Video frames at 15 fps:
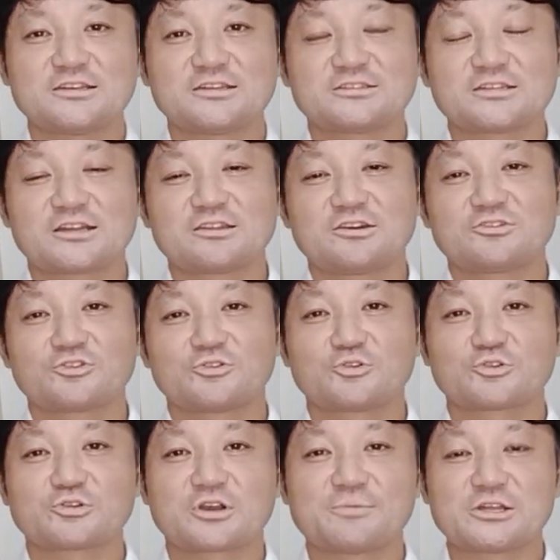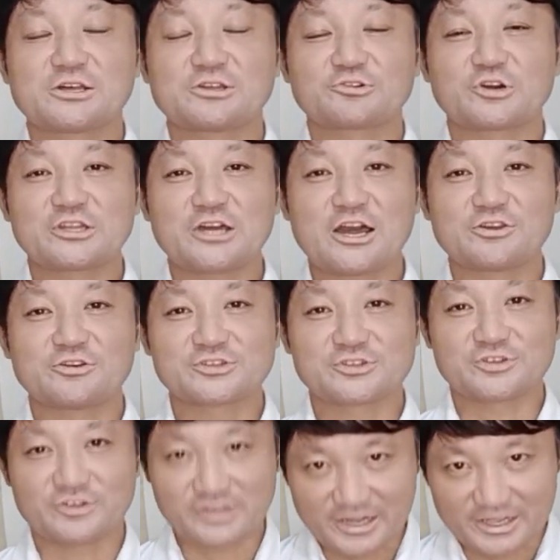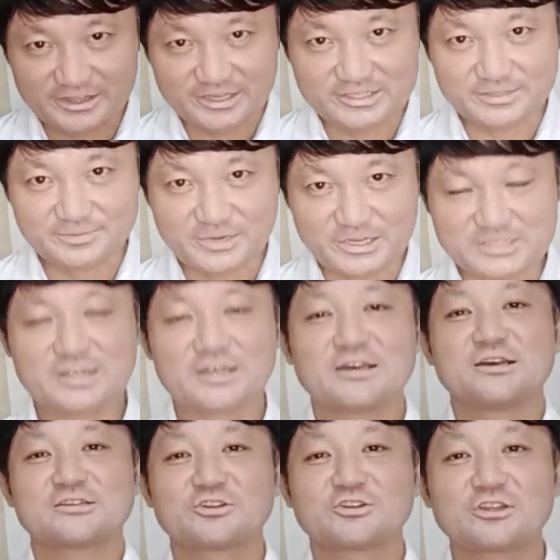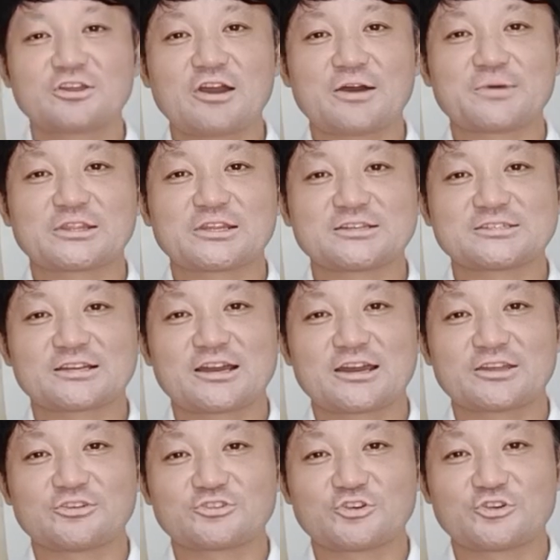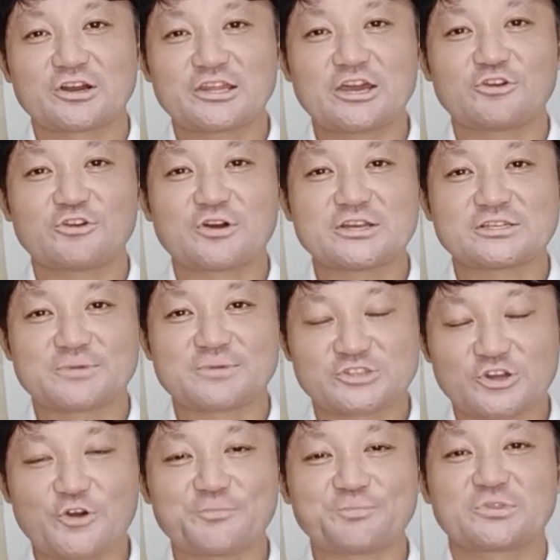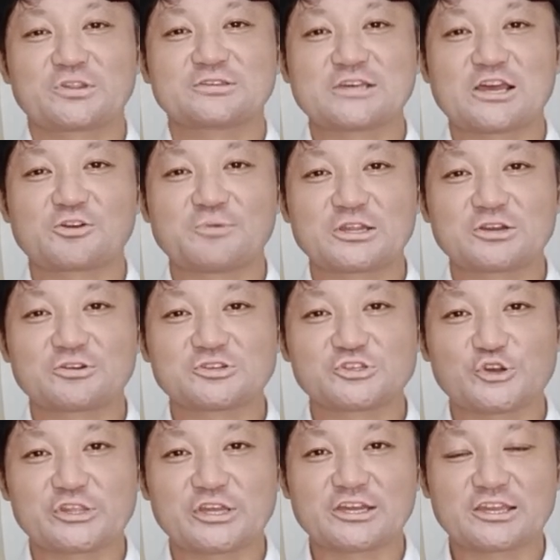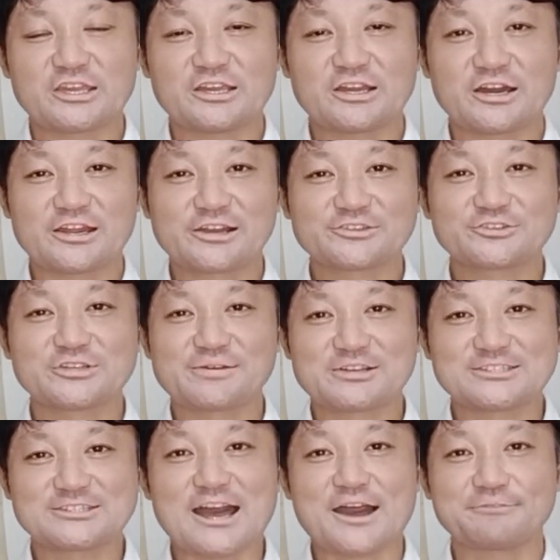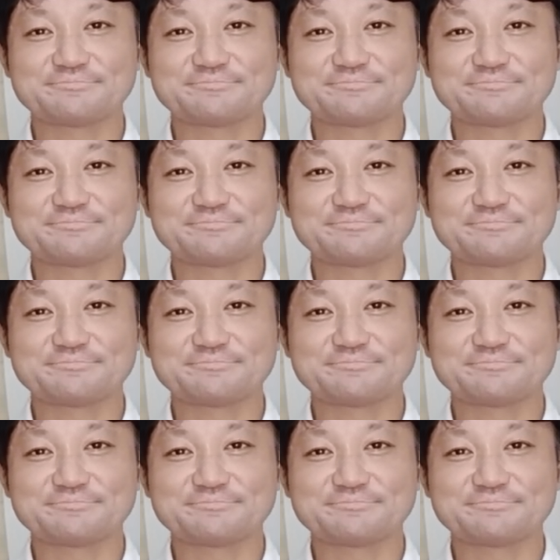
ぜひチャンネル登録がまだの方、よろしくお願いいたします。それではまた次回の動画でお会いしましょう。最後までご視聴いただきありがとうございました。